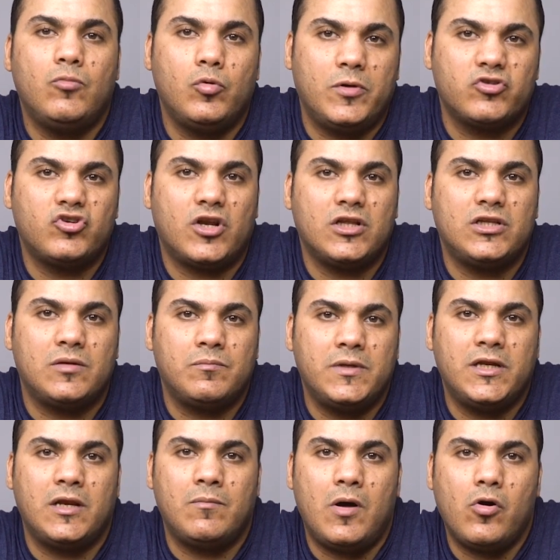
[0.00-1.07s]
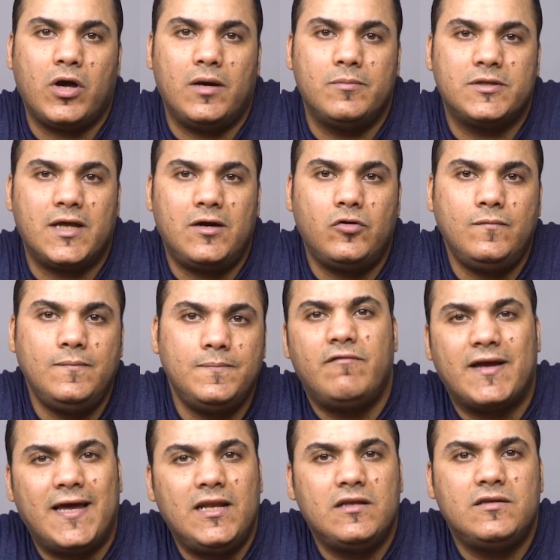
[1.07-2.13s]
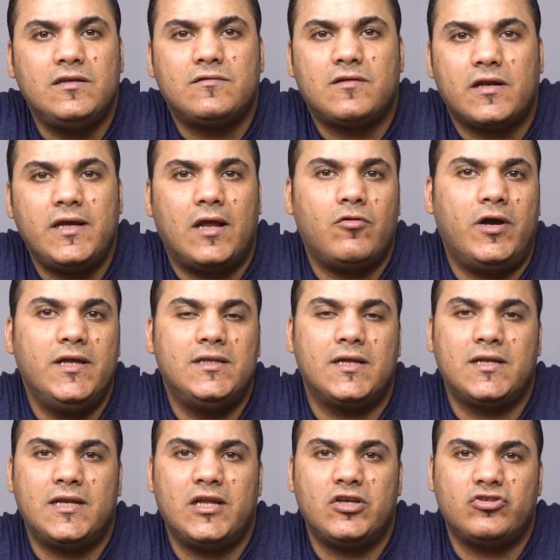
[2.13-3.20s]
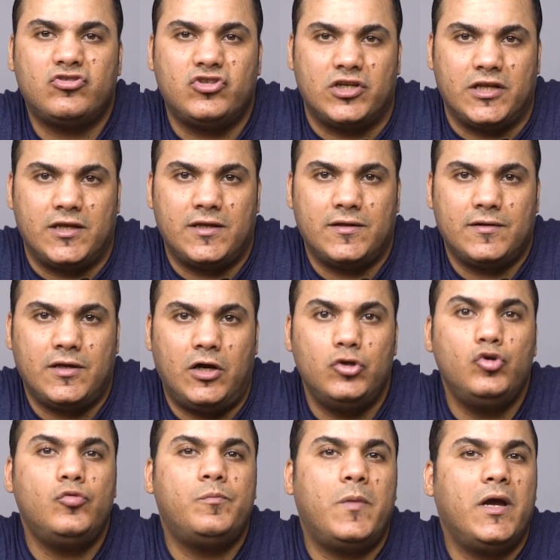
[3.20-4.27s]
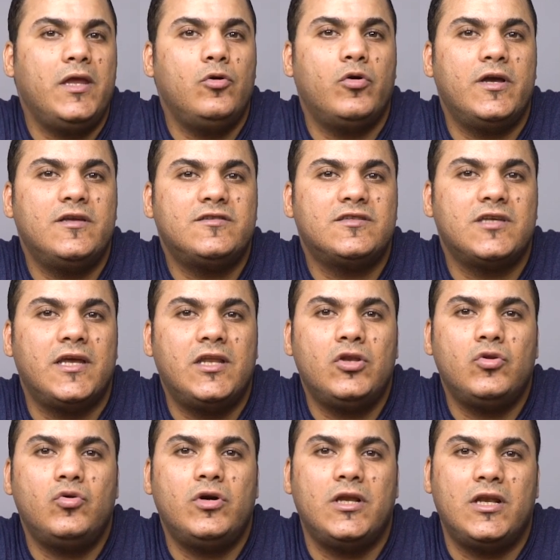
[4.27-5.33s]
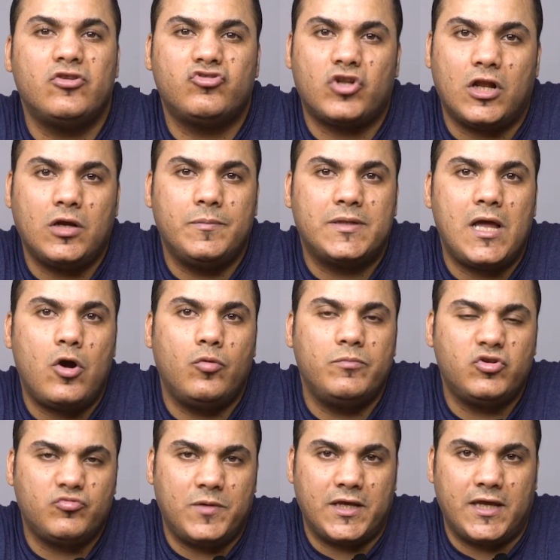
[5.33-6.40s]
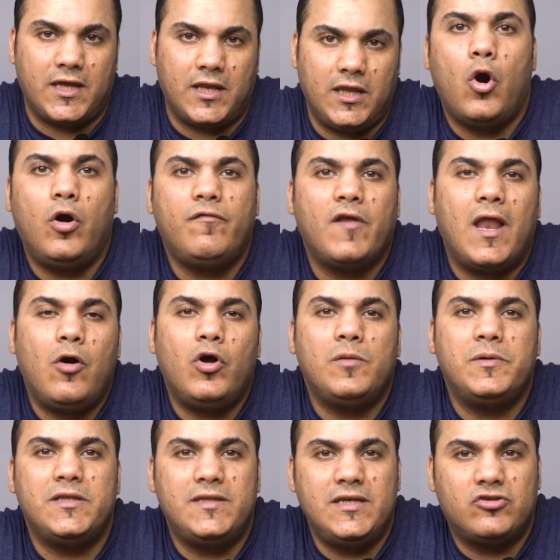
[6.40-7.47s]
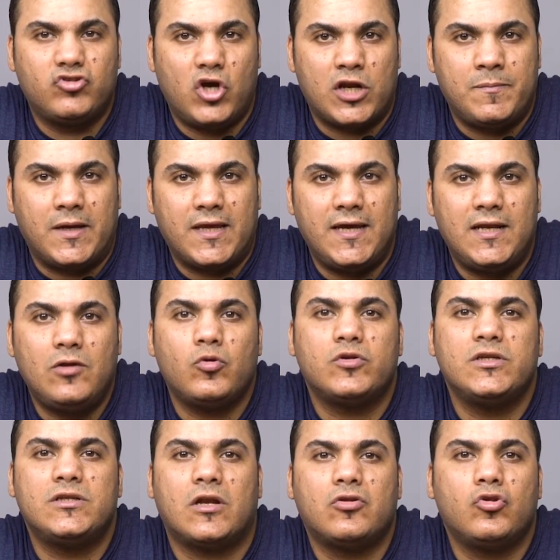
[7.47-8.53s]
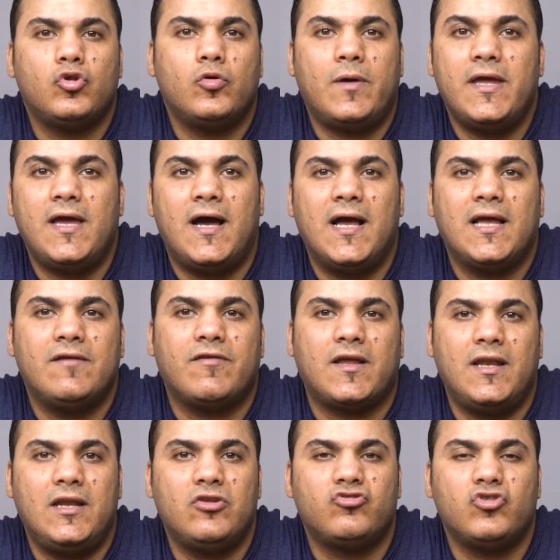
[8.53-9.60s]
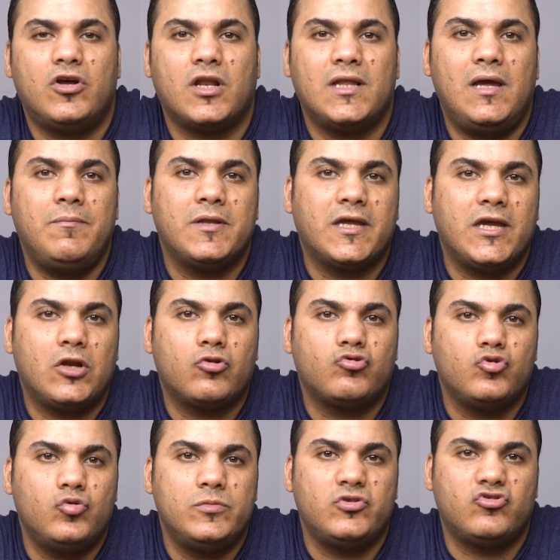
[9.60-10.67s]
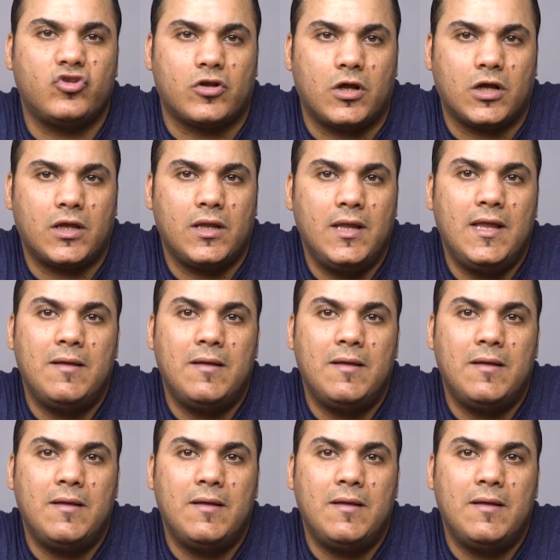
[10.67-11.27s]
مباشره من الموقع بتاعهم فكانت دي الطريقه الوحيده ان انا اشتريه عيوب ماي يو اس انه الاشتراك بتاعهم مش مجاني هو في الاول بيديك شهر مجانا وتقدر تطلب اي حاجه في خلال الشهر ده من غير رسوم اشتراك